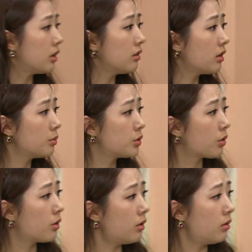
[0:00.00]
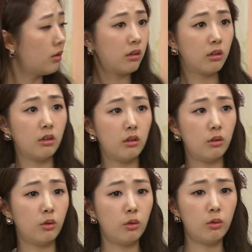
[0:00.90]
살 사람처럼?
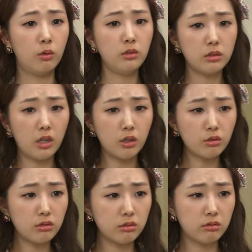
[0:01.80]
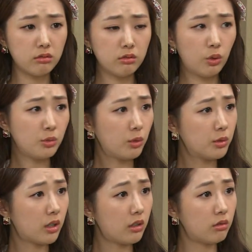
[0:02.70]
언니 잘 웃고
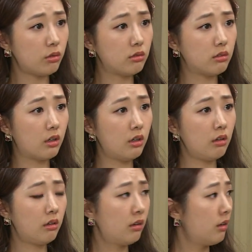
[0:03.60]
너무너무 착했었는데?